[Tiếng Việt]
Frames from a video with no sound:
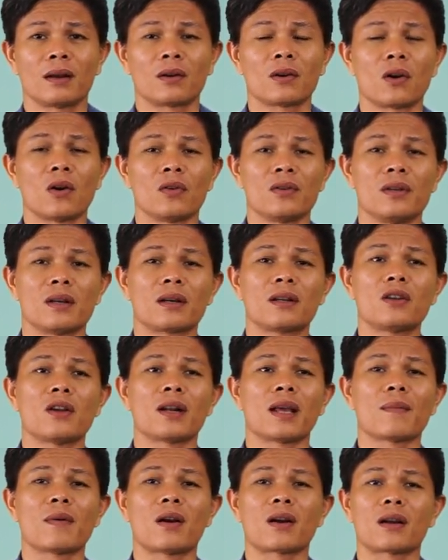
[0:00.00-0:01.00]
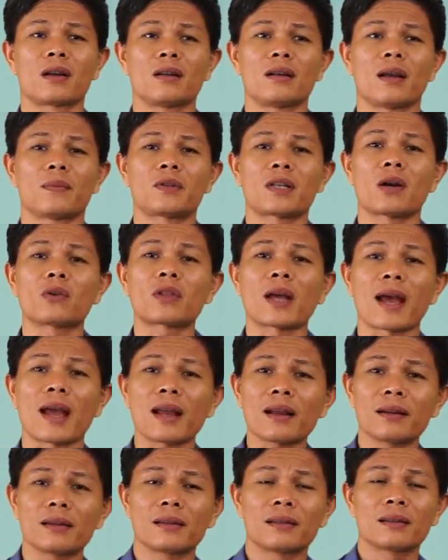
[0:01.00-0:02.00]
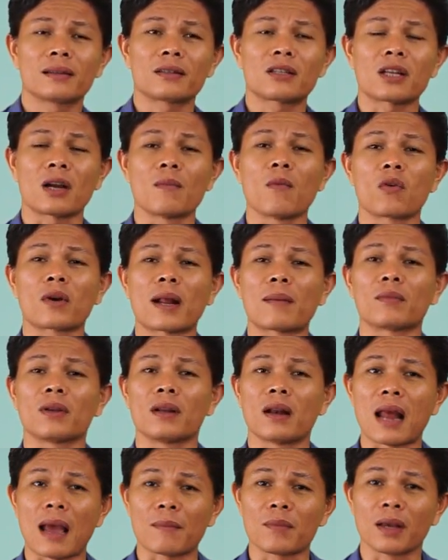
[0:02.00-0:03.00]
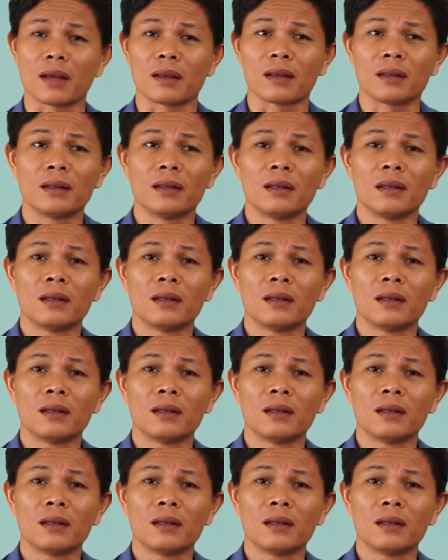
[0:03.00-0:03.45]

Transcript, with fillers: rồi những cái doanh nghiệp họ khởi nghiệp 6 tháng, sau 1 năm thì làm gì,